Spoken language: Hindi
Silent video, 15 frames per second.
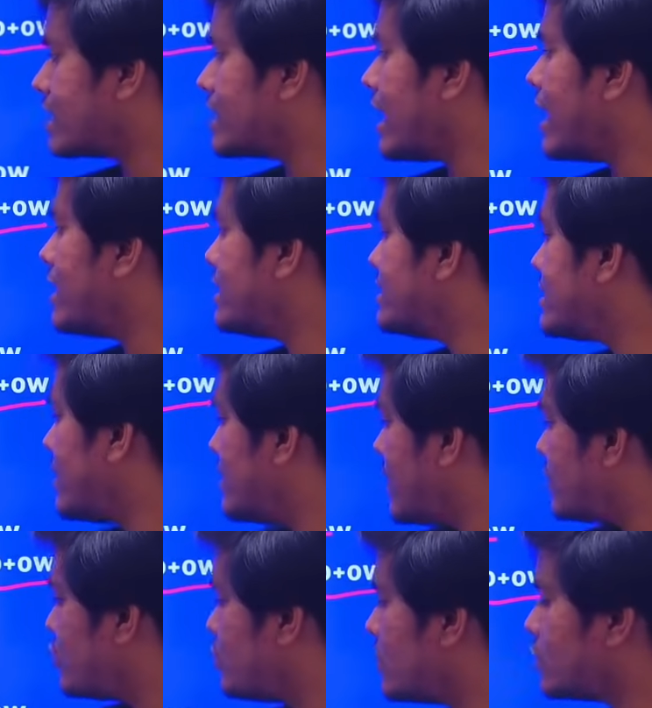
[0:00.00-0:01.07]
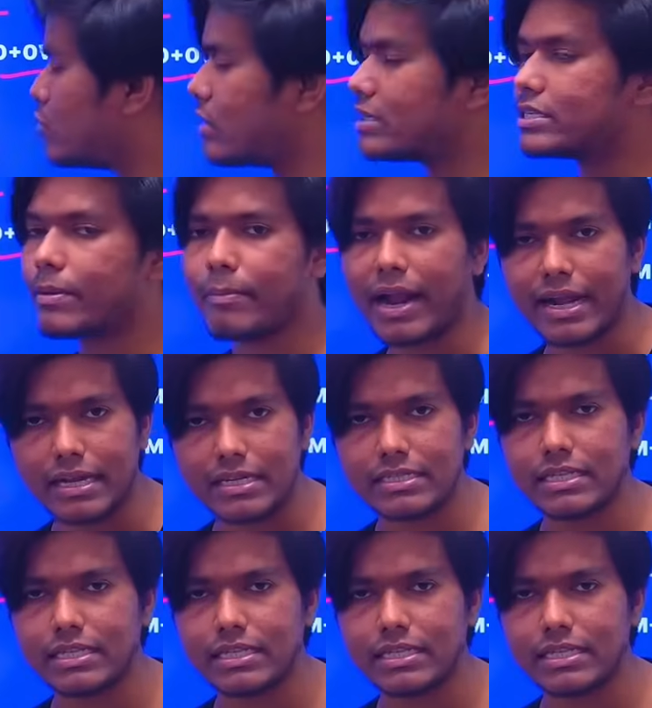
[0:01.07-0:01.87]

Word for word: है रिसेंट मैचों में थोड़ा सा बैटिंग